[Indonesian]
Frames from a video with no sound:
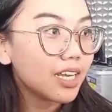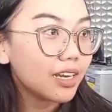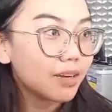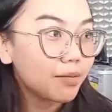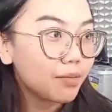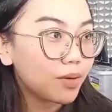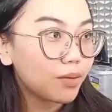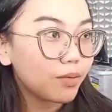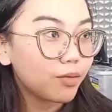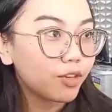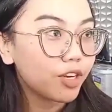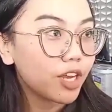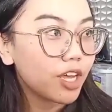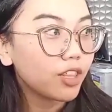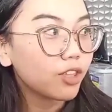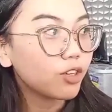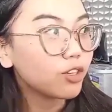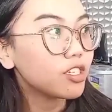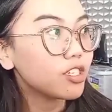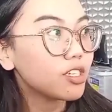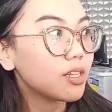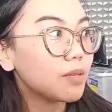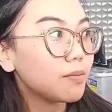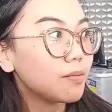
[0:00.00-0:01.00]
lebih mudah
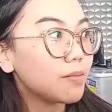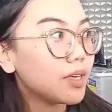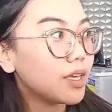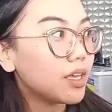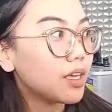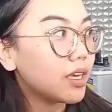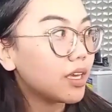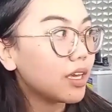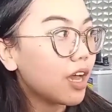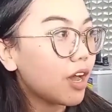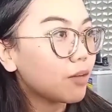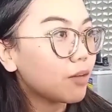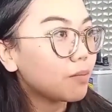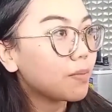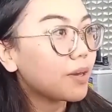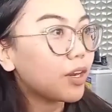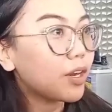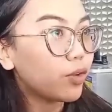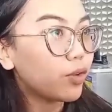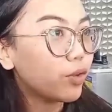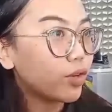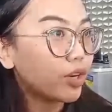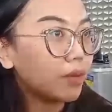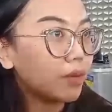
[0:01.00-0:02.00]
terus lebih nggak
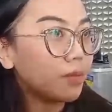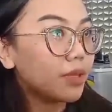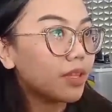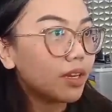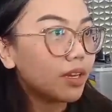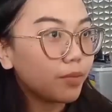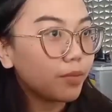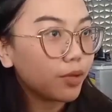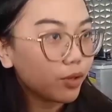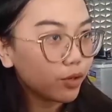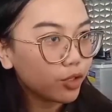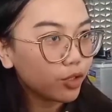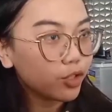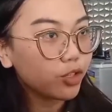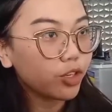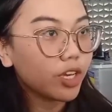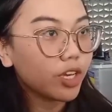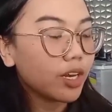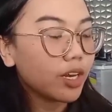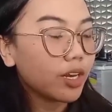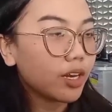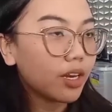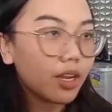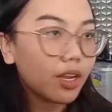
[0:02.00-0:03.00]
perlu ribet-ribet
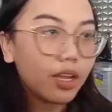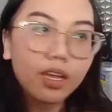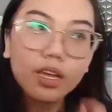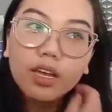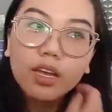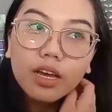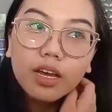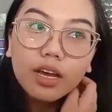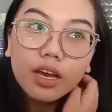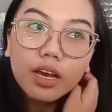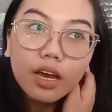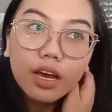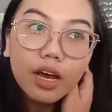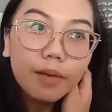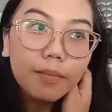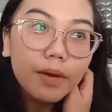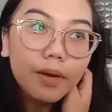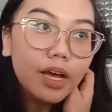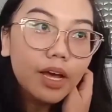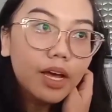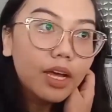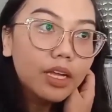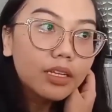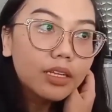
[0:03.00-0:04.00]
nunjukin apa
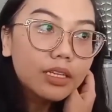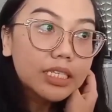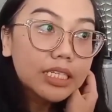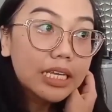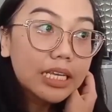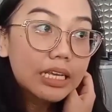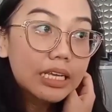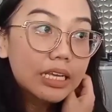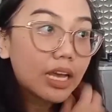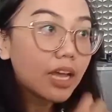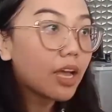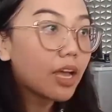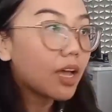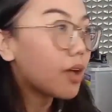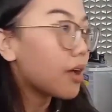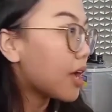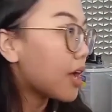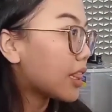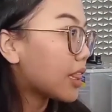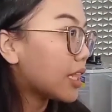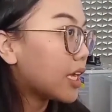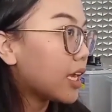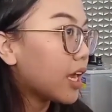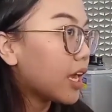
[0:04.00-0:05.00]

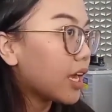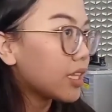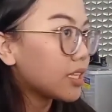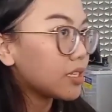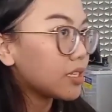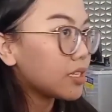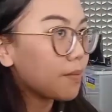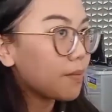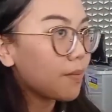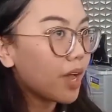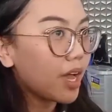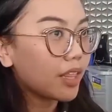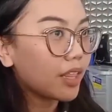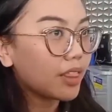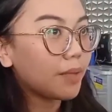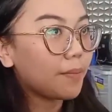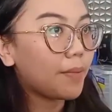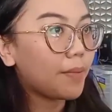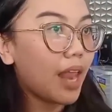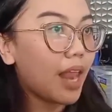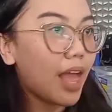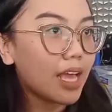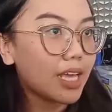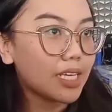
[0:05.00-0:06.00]
tiket sama KTP
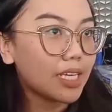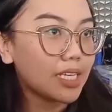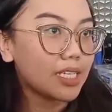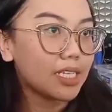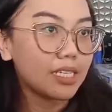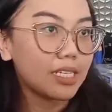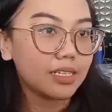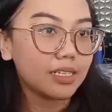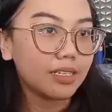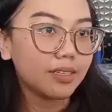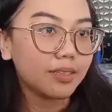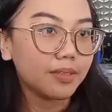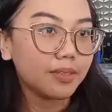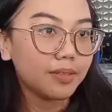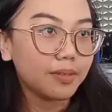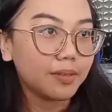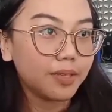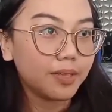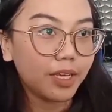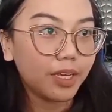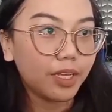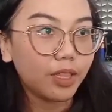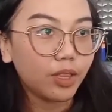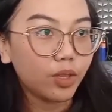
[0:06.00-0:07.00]
lain.
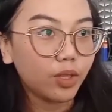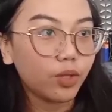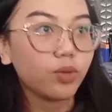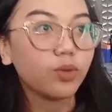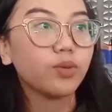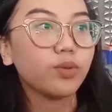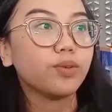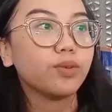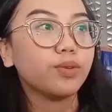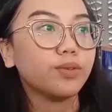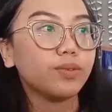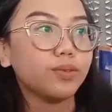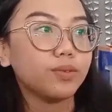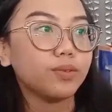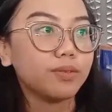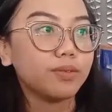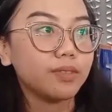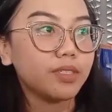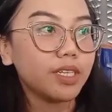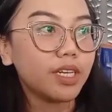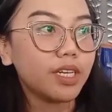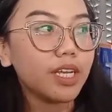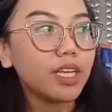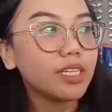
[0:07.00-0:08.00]
Uh.
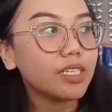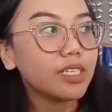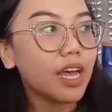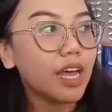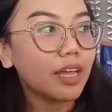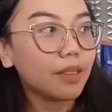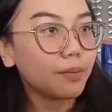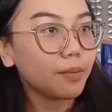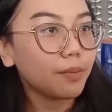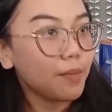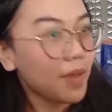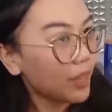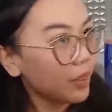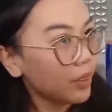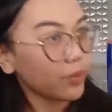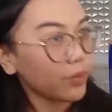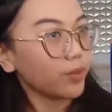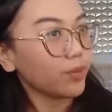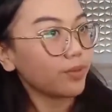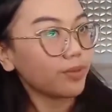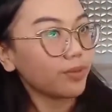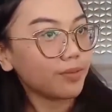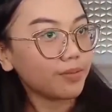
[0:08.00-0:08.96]
Jadi sangat membantu. Uh.